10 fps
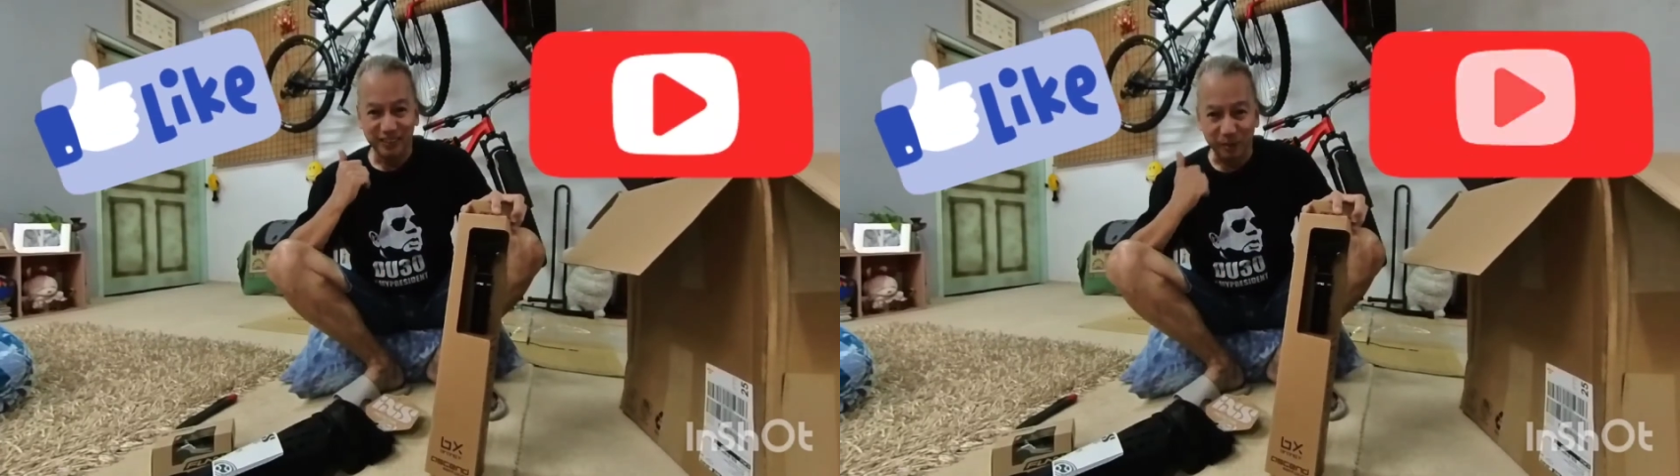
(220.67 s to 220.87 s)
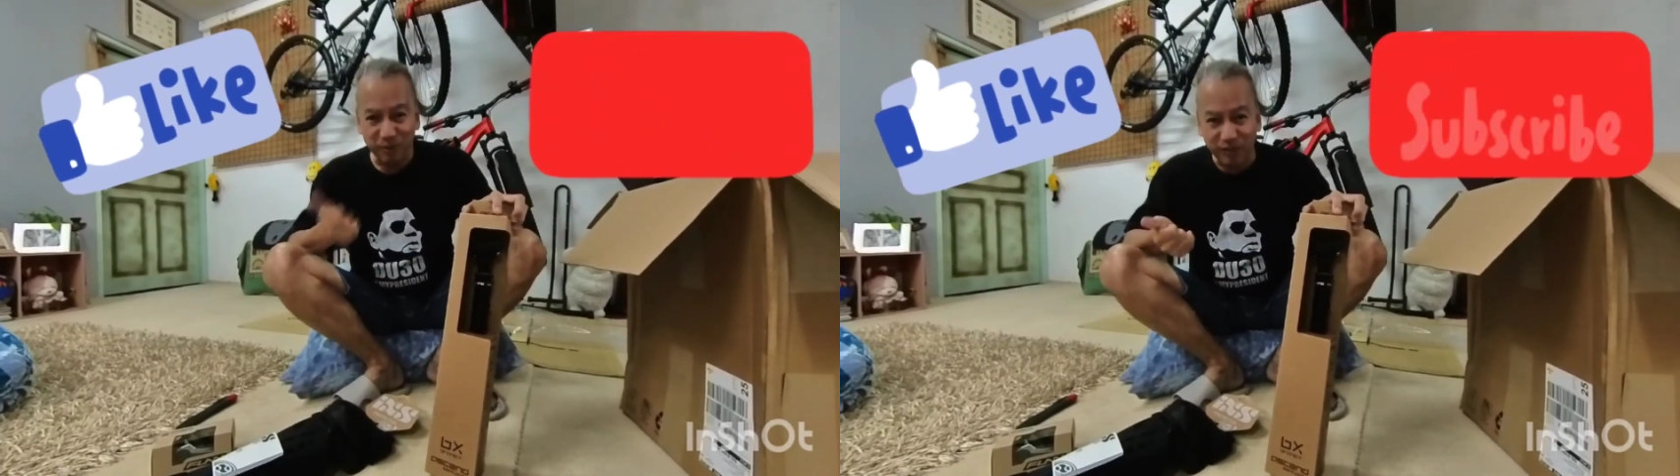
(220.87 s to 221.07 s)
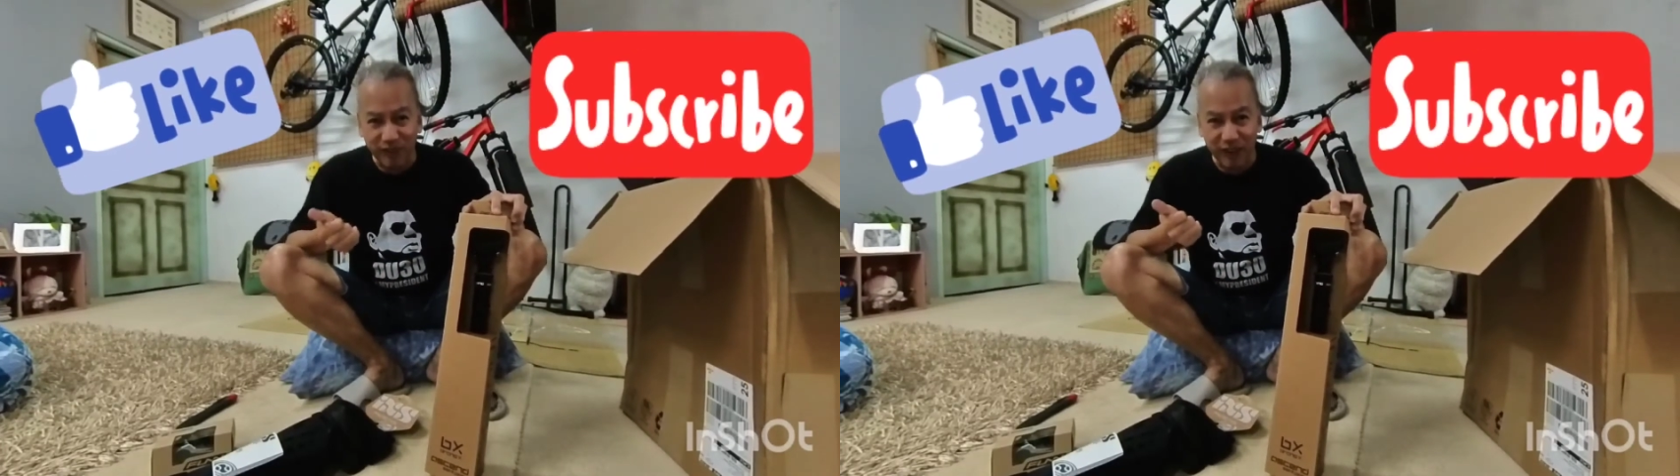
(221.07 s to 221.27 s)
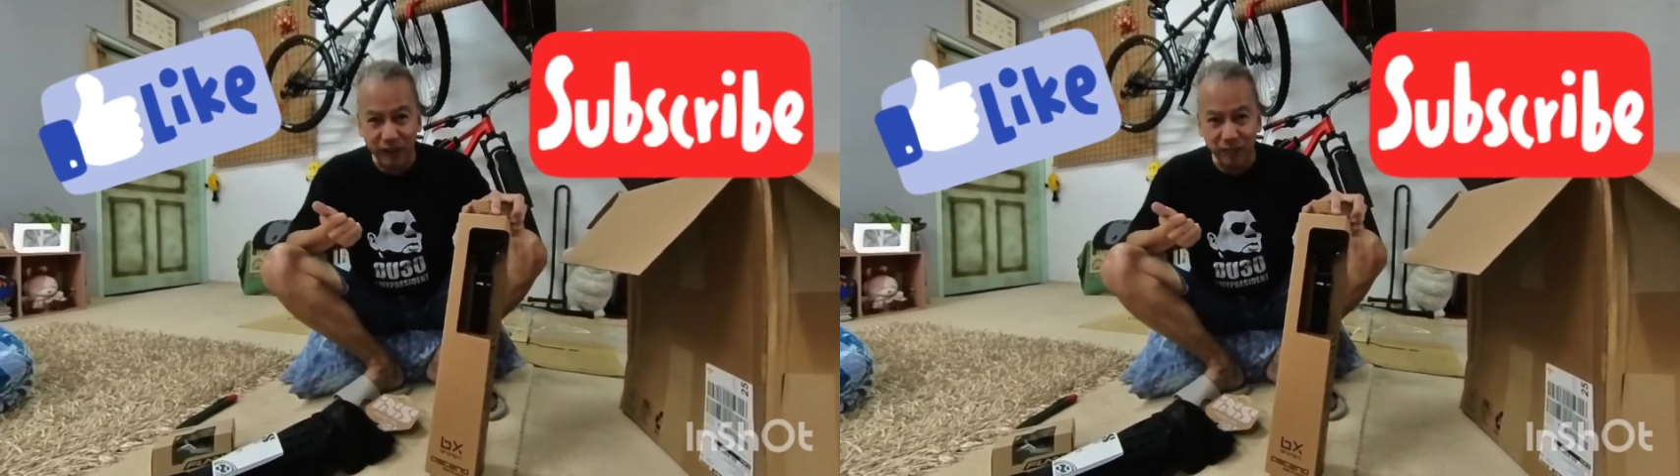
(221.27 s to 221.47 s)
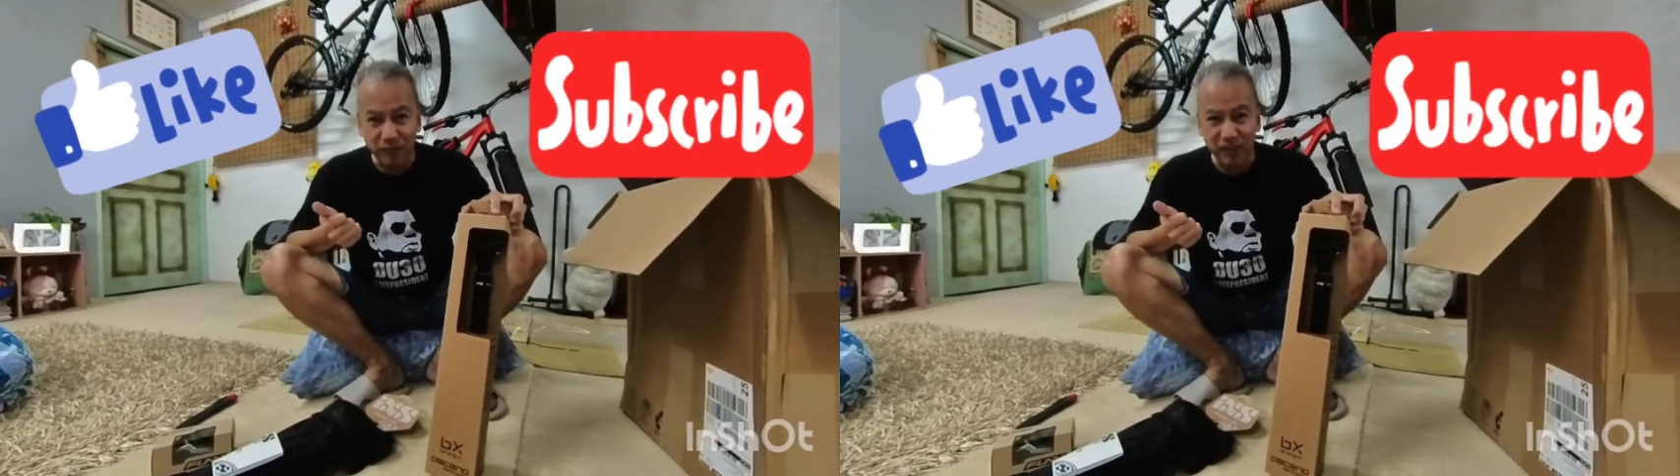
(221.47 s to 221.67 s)

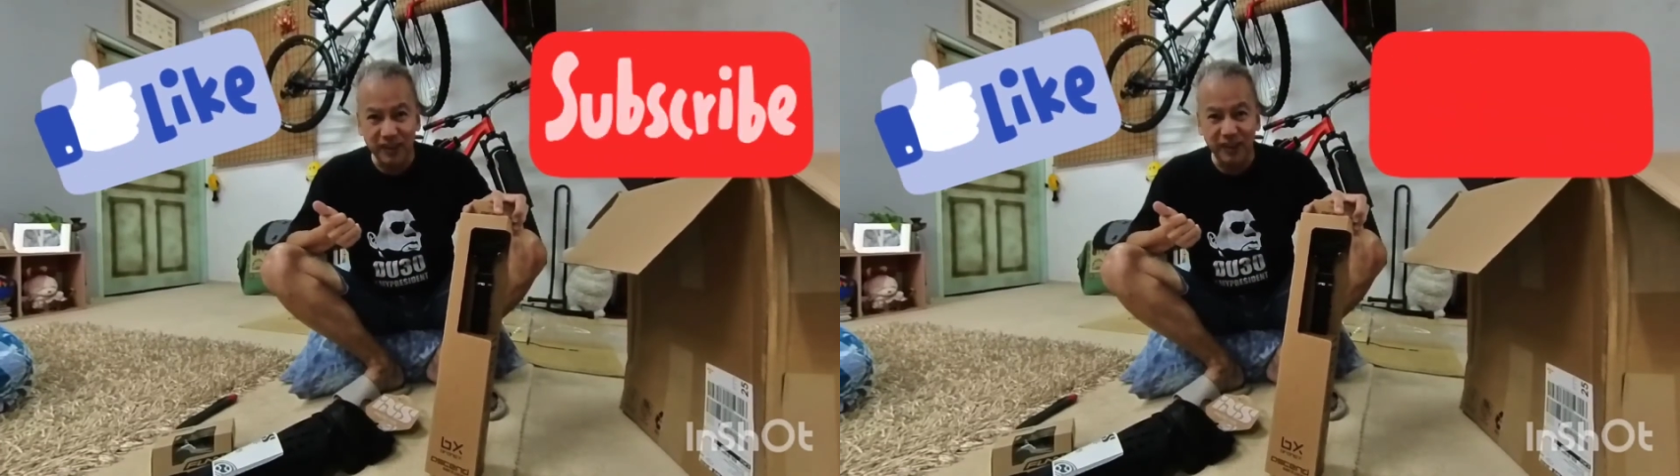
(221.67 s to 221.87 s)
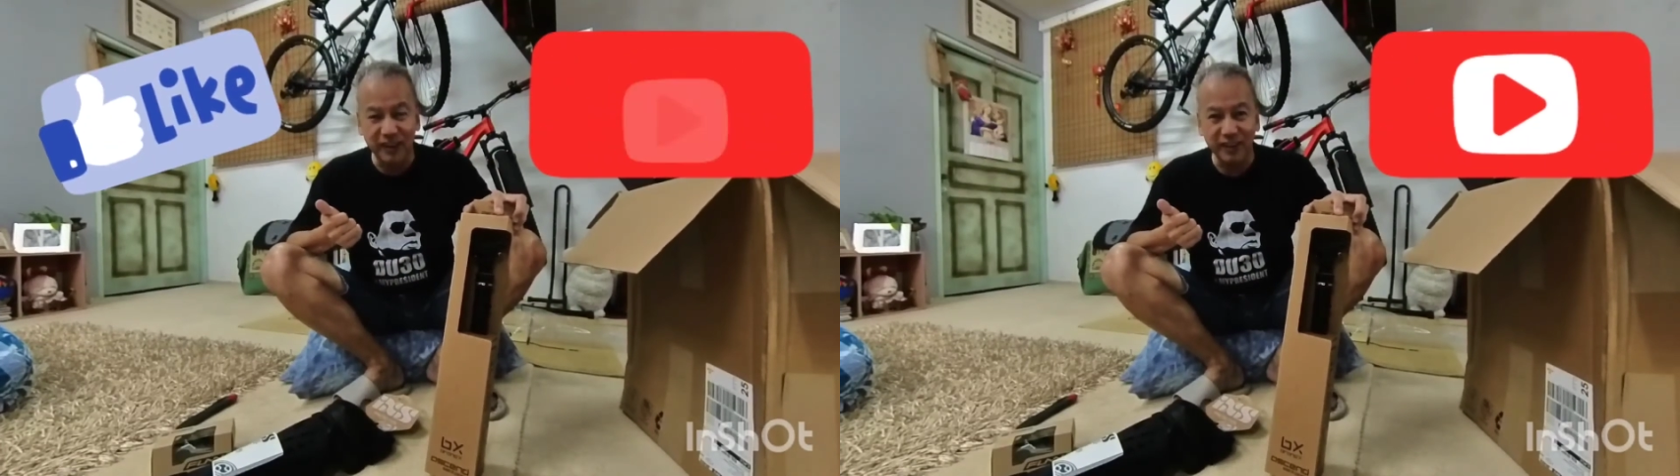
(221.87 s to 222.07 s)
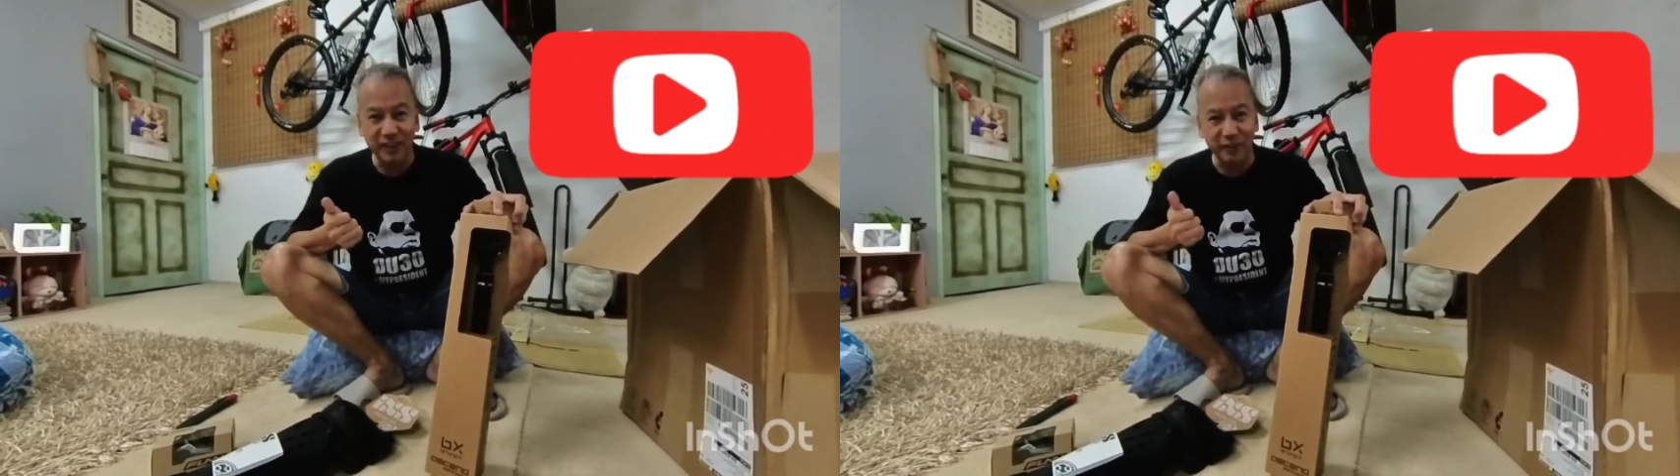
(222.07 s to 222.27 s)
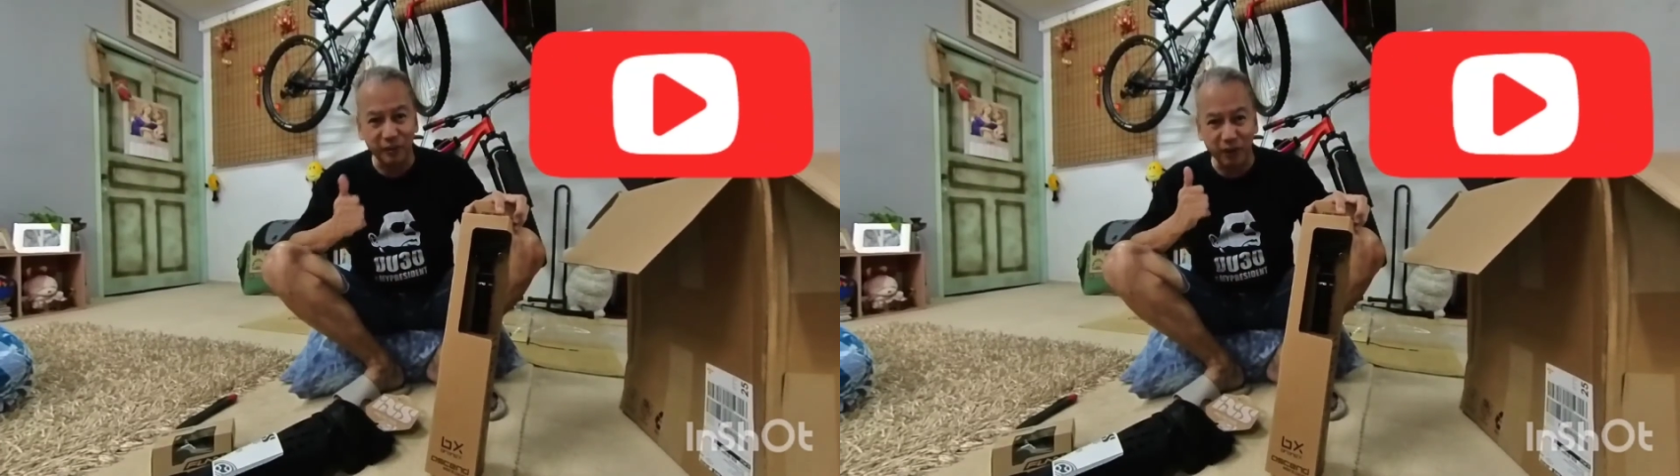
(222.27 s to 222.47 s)
subscribe, ring